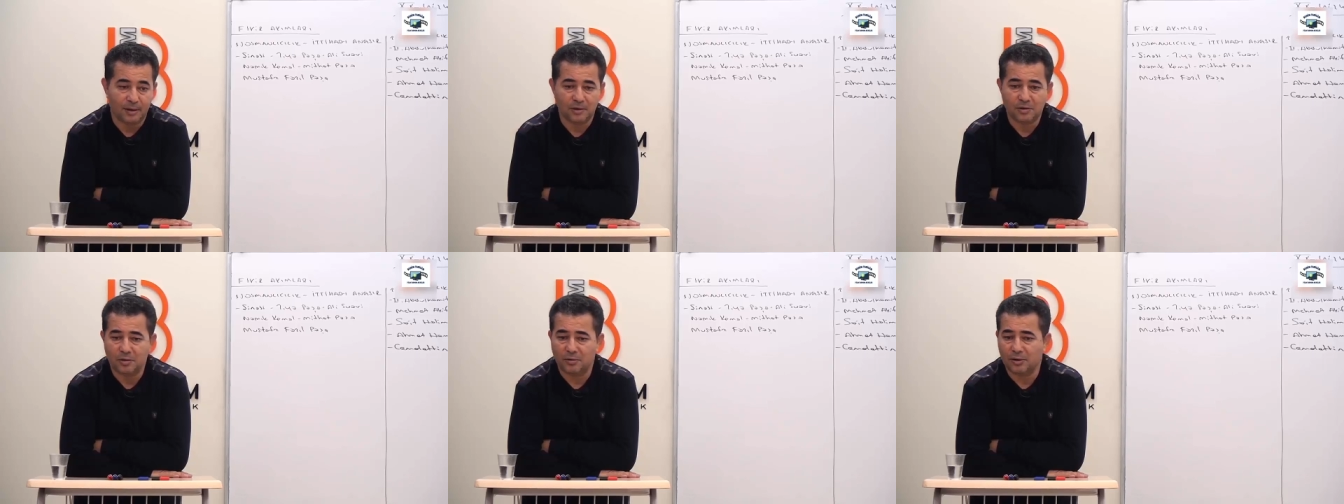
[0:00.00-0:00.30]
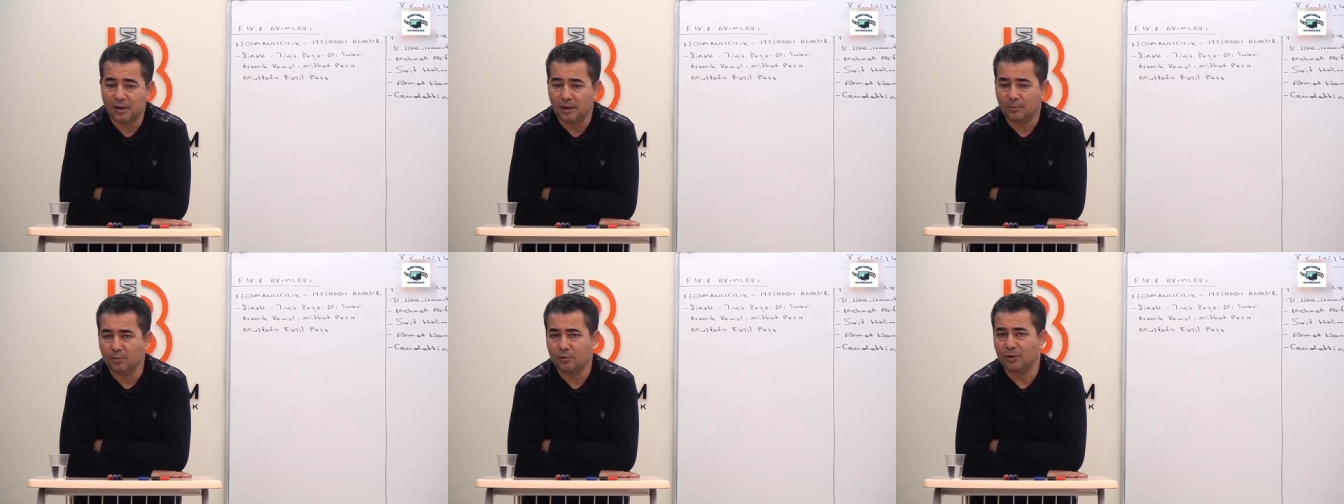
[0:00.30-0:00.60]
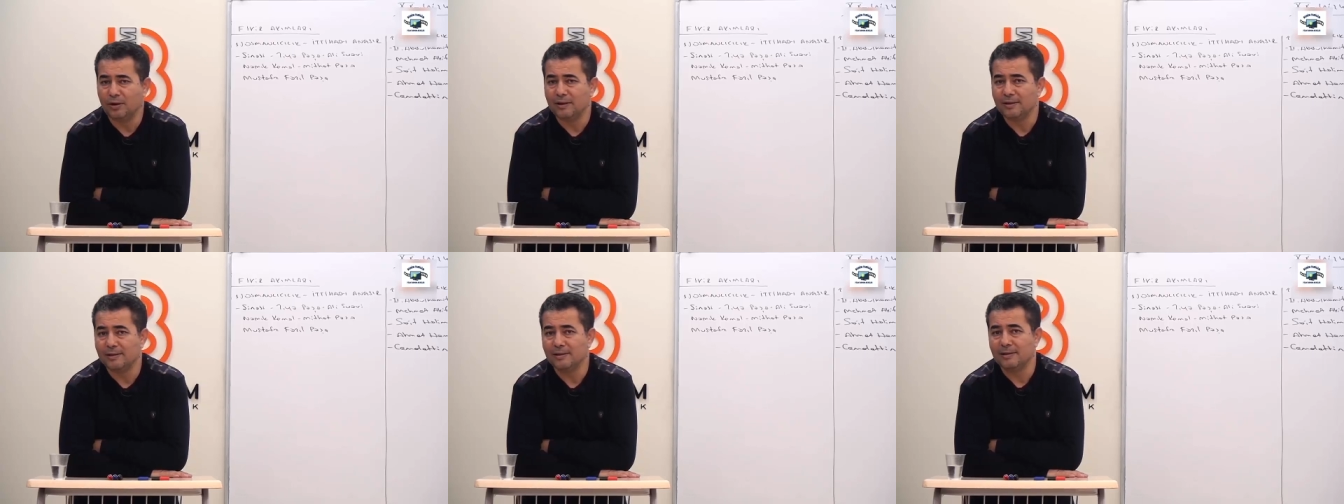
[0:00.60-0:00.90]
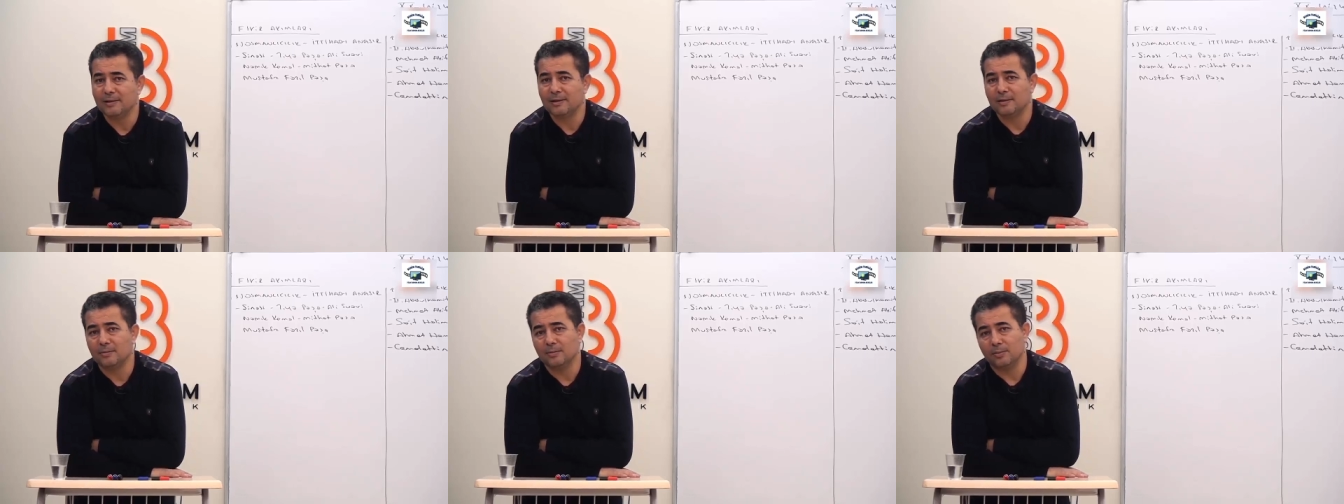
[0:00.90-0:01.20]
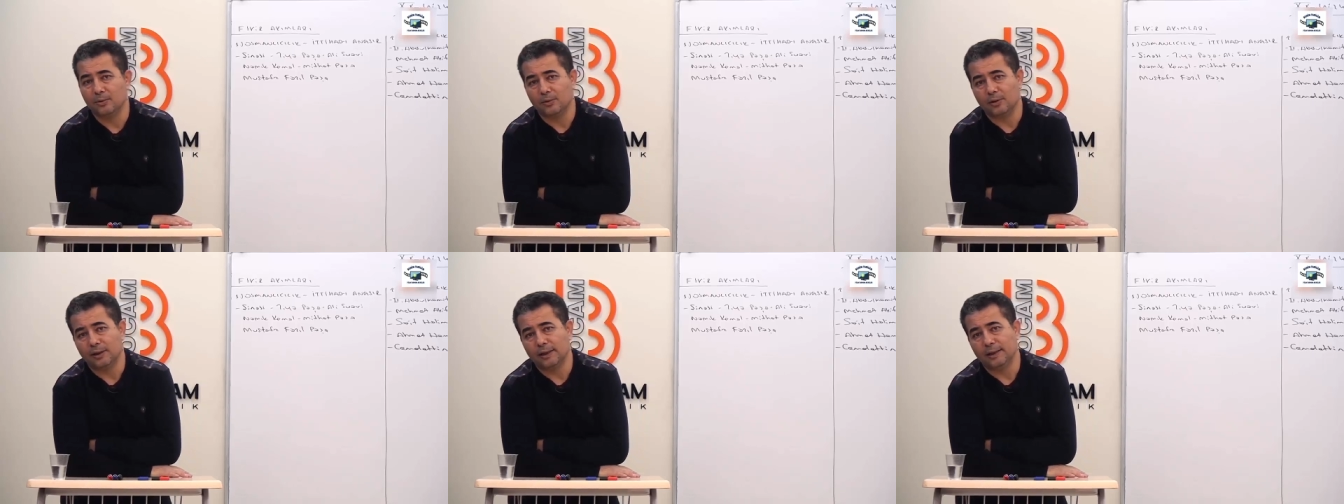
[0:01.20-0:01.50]
Sonra Abdülaziz
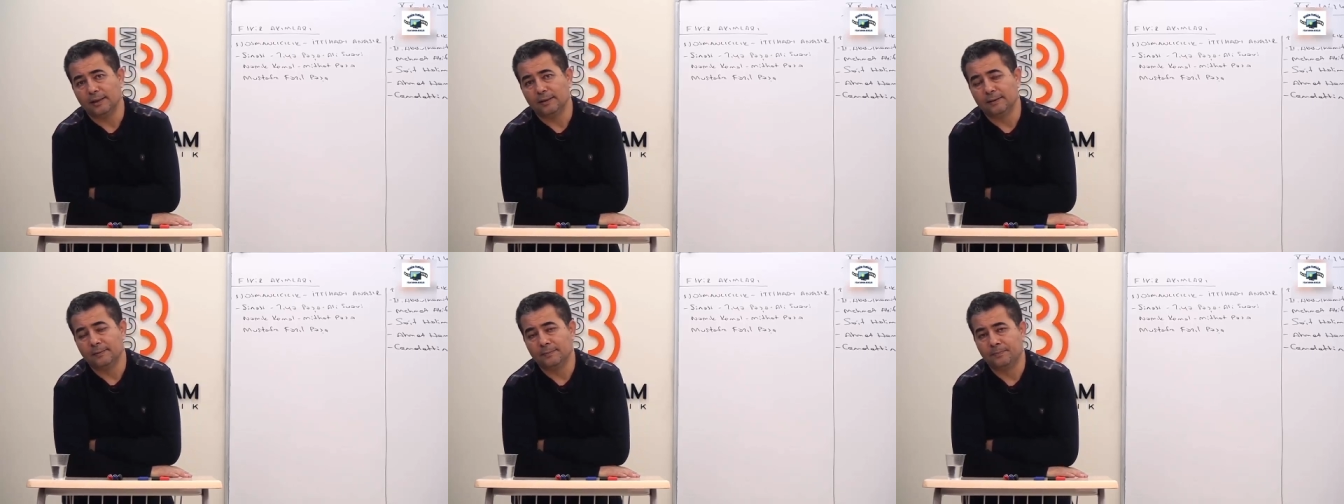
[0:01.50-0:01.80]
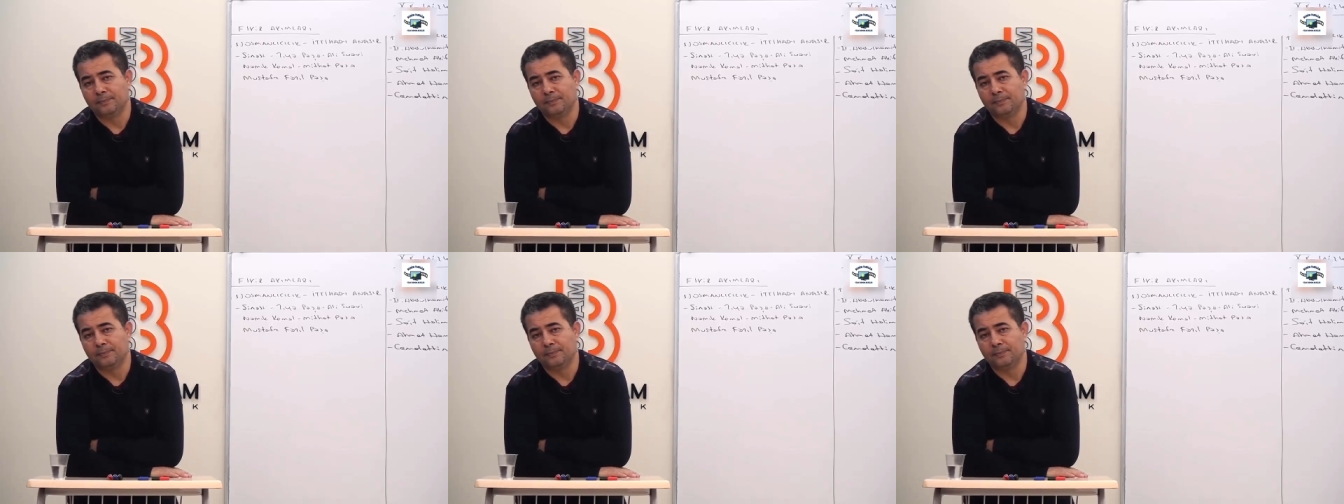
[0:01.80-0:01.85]
böyle